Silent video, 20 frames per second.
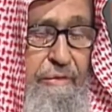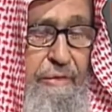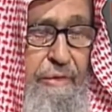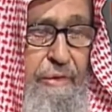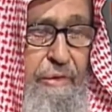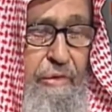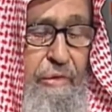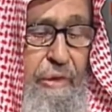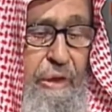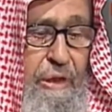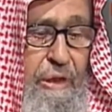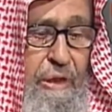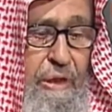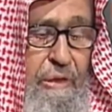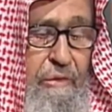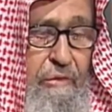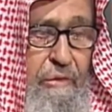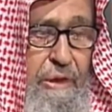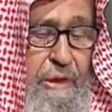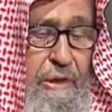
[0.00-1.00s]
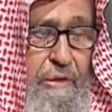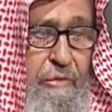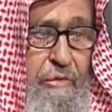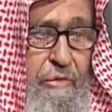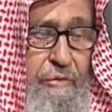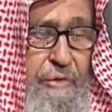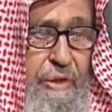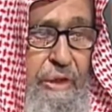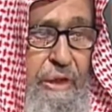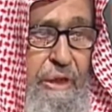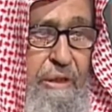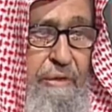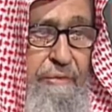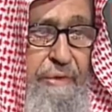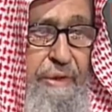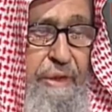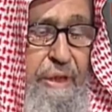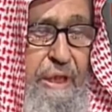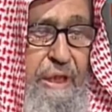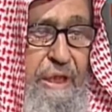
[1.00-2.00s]
في الدعاء ويدعو
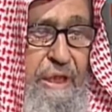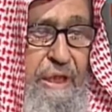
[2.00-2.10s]
بقلب